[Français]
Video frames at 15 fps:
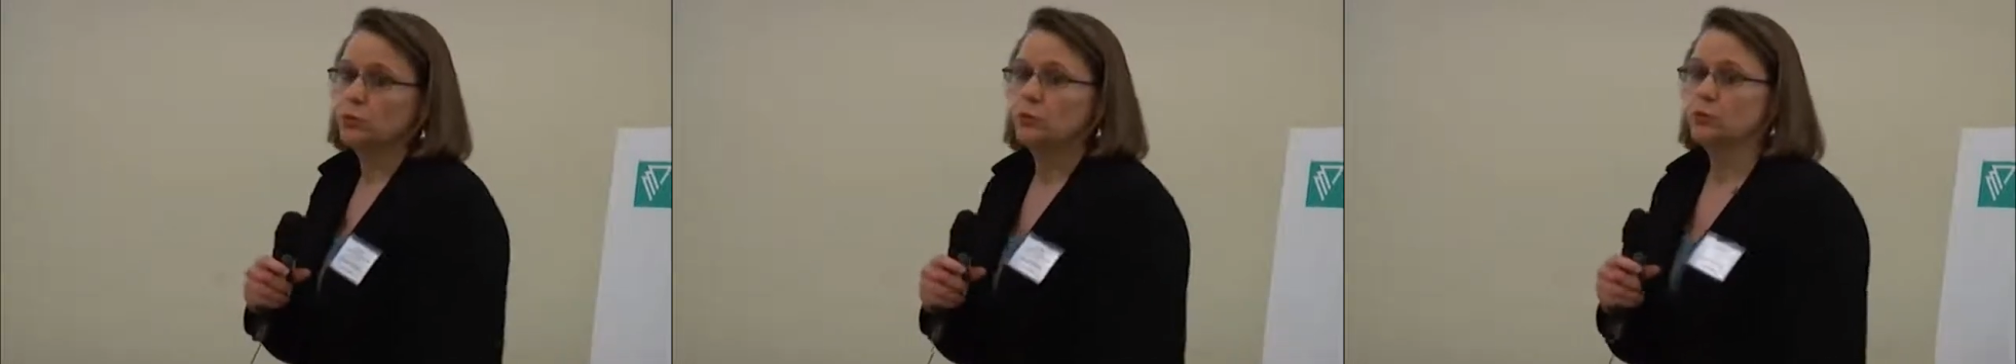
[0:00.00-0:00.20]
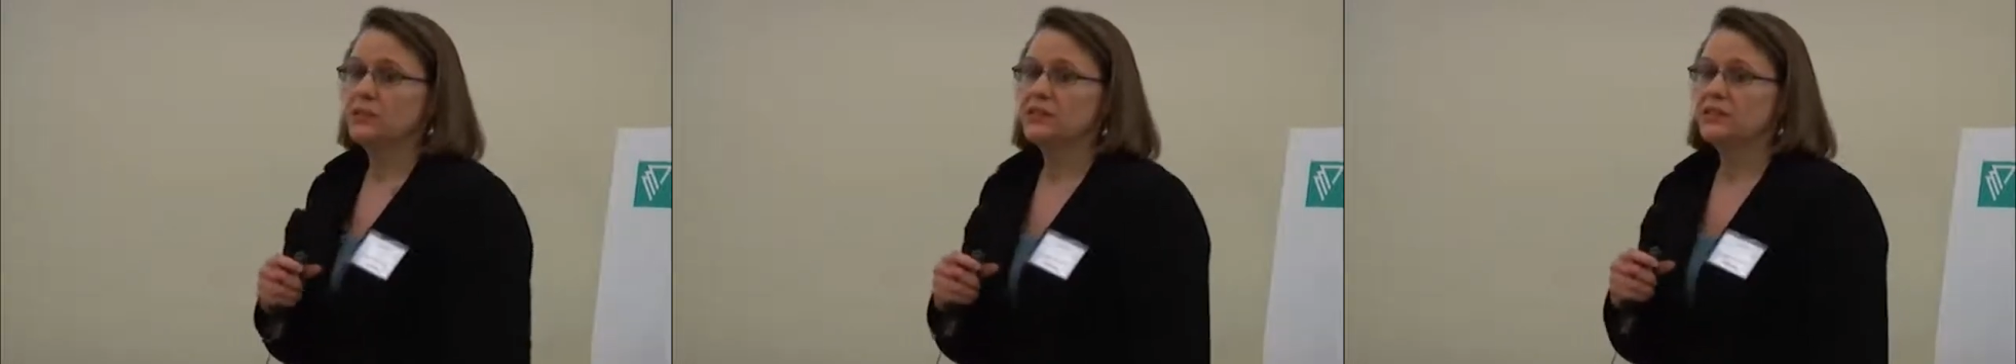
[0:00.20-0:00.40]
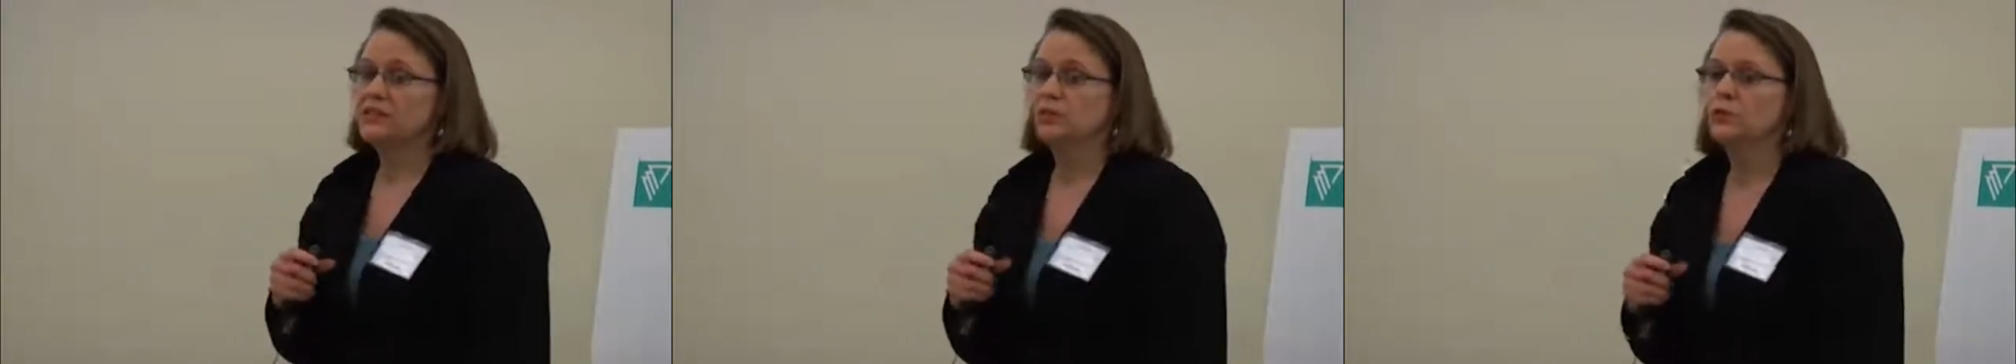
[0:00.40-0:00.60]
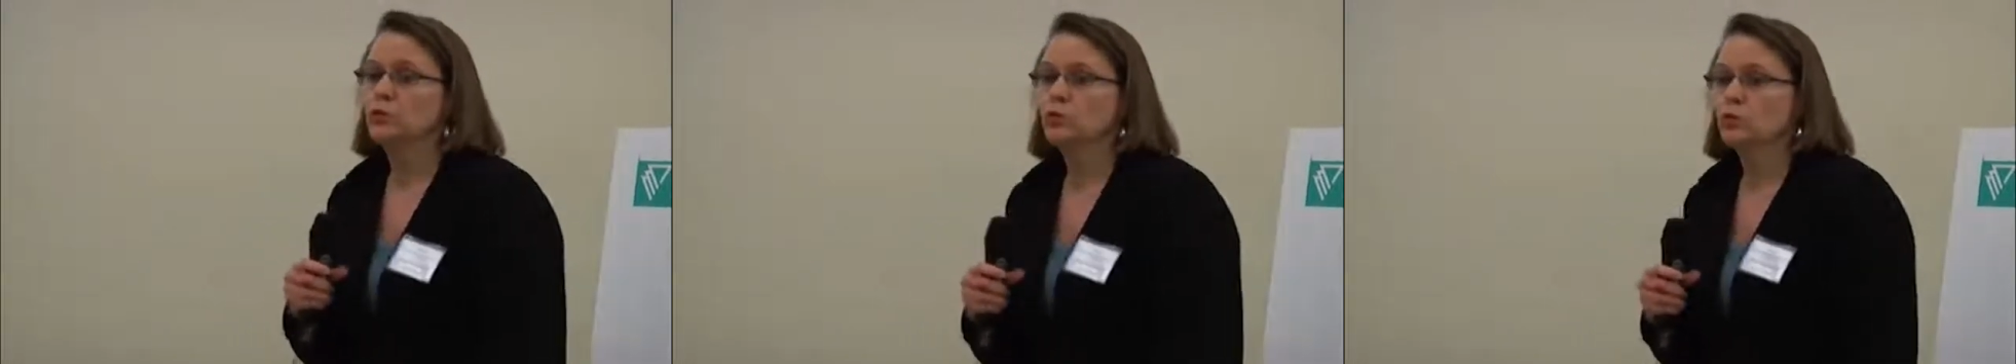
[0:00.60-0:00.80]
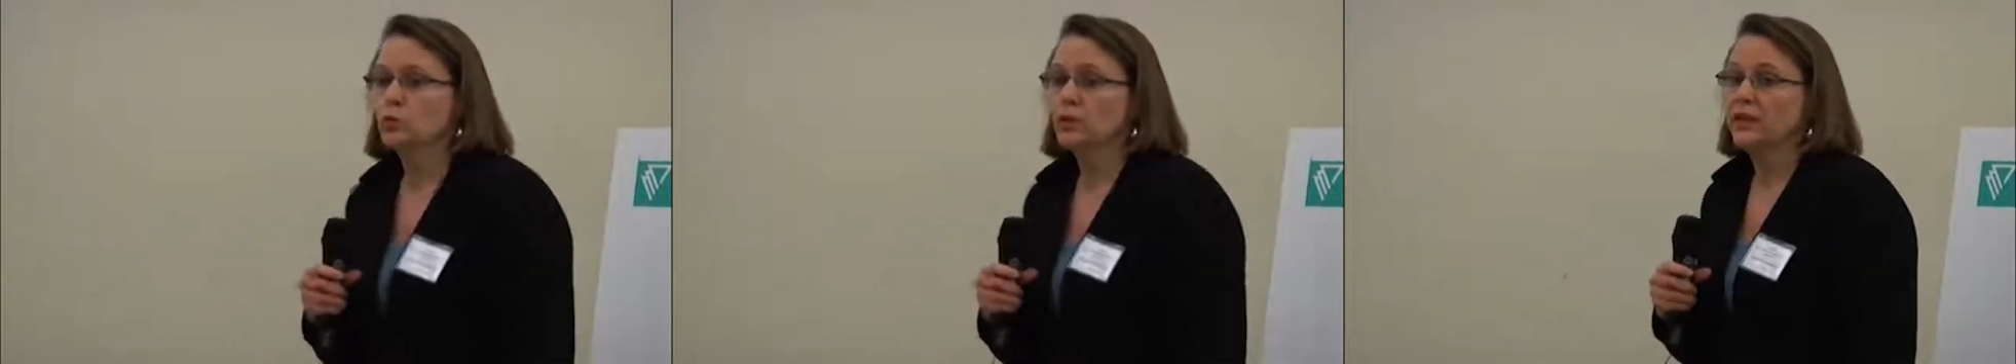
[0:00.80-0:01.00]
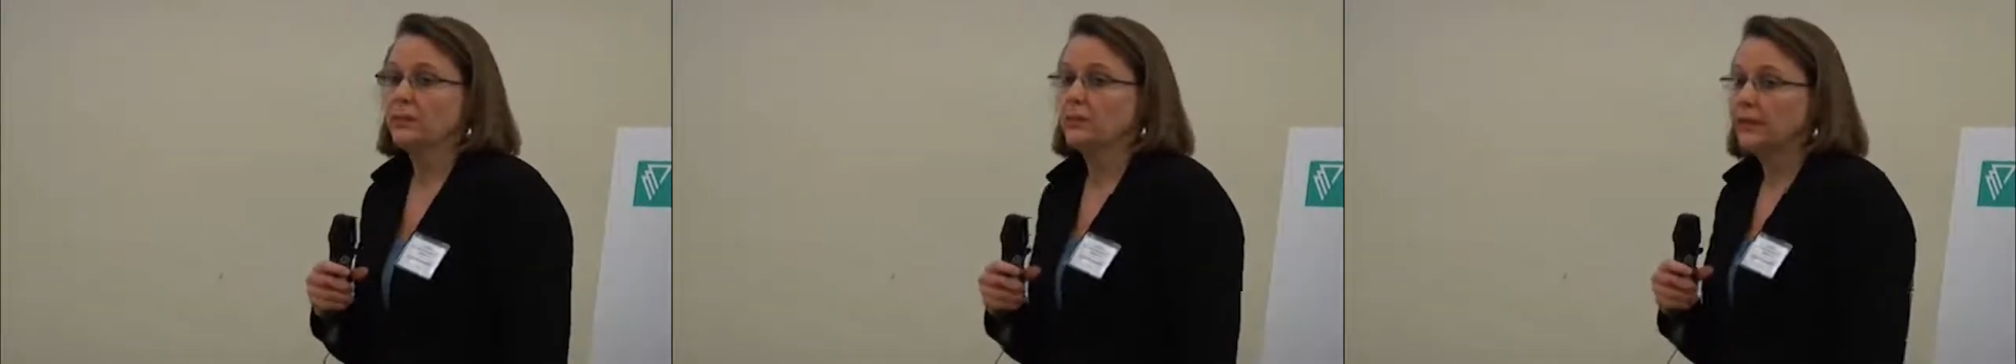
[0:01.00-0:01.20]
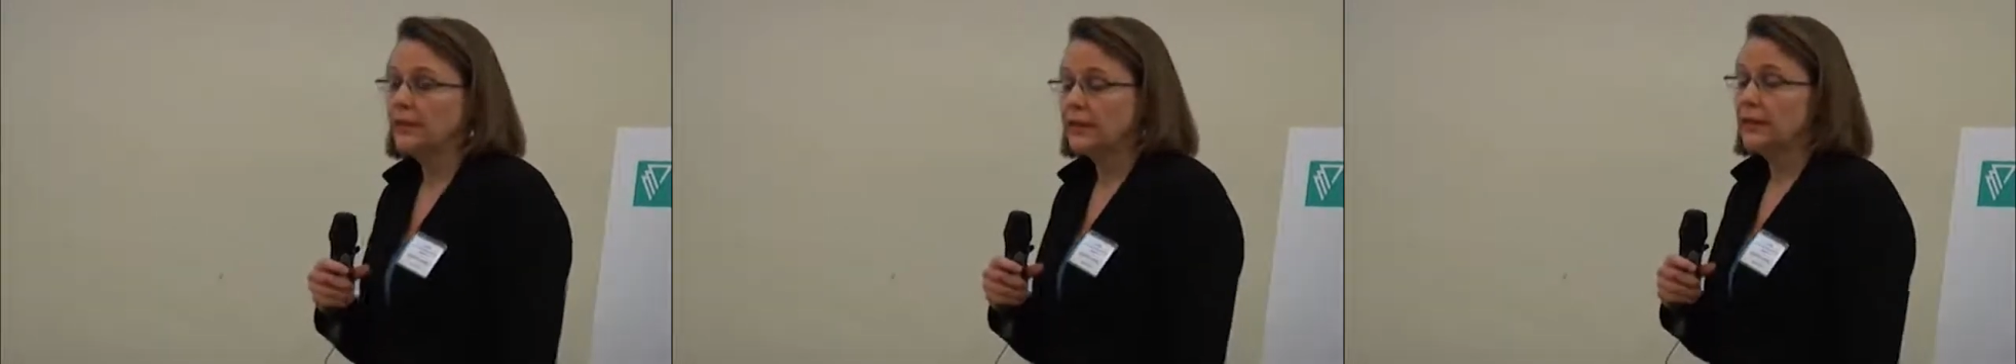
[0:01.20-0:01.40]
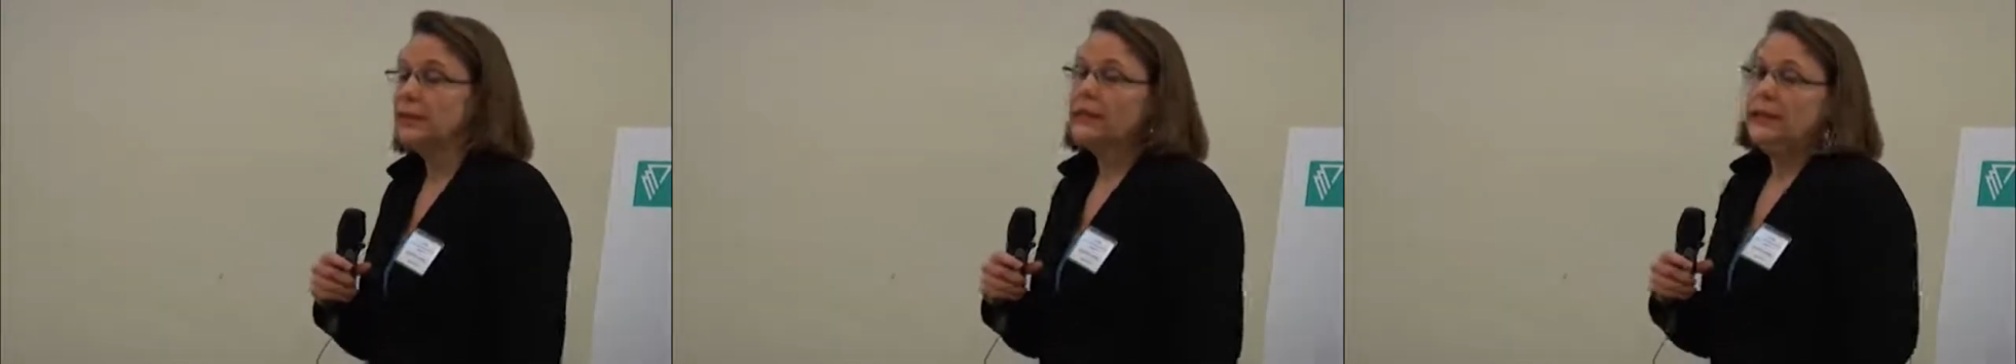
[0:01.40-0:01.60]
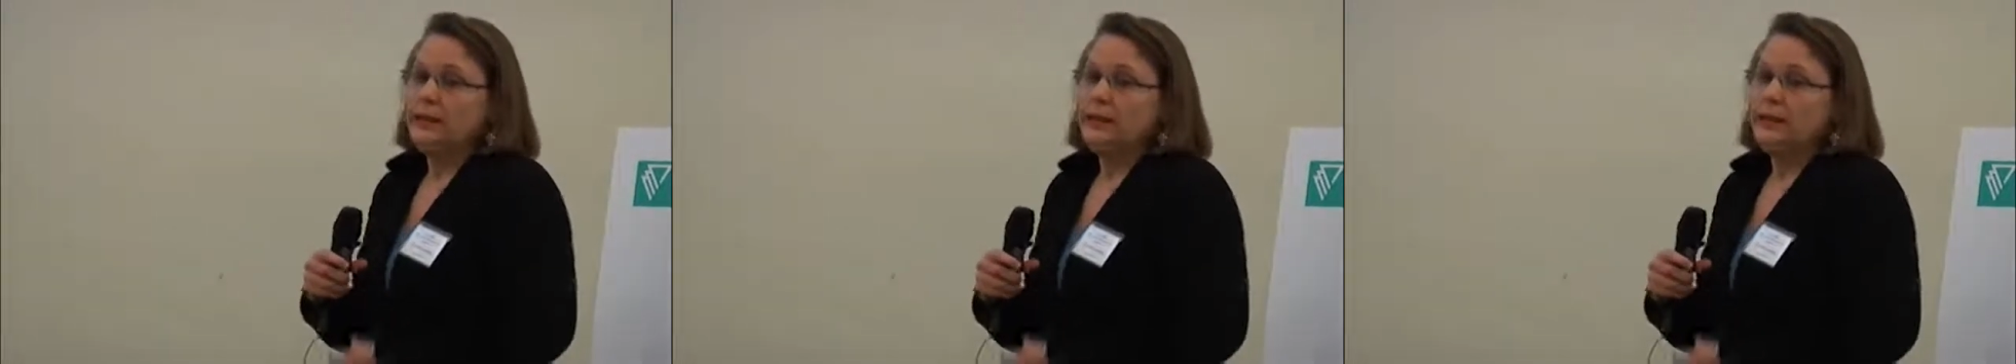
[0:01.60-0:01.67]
publicité de l'Auto-Québec,